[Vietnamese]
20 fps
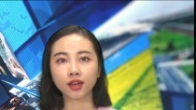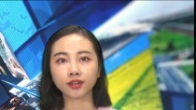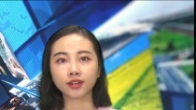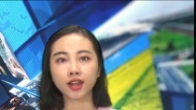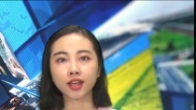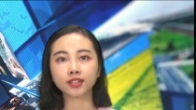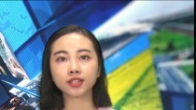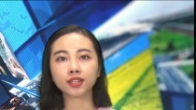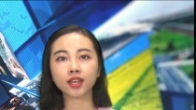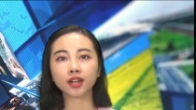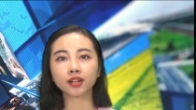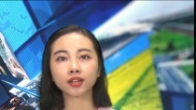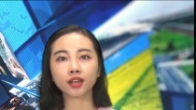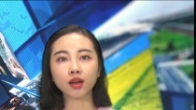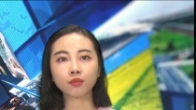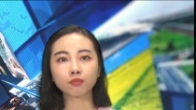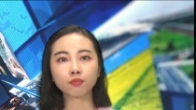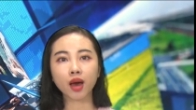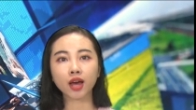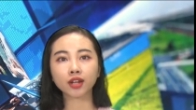đại diện
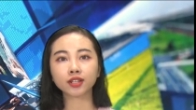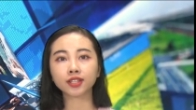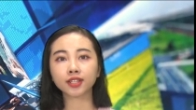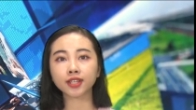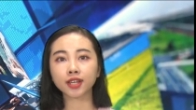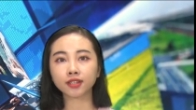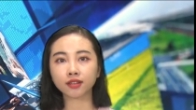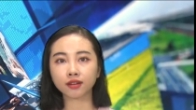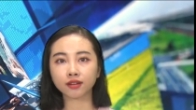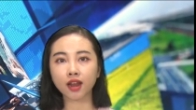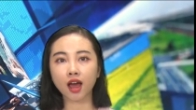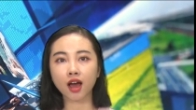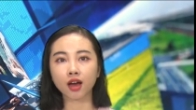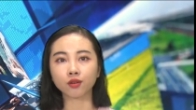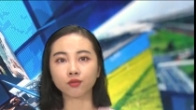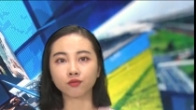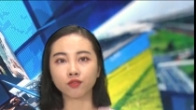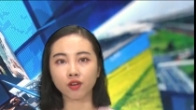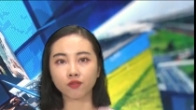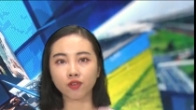các ban xây dựng
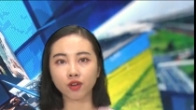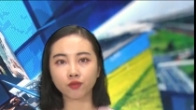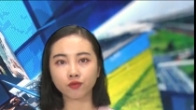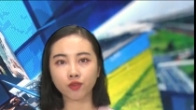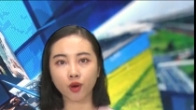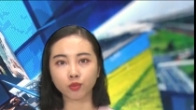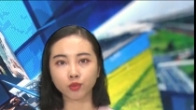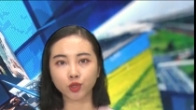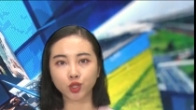Đảng và Văn phòng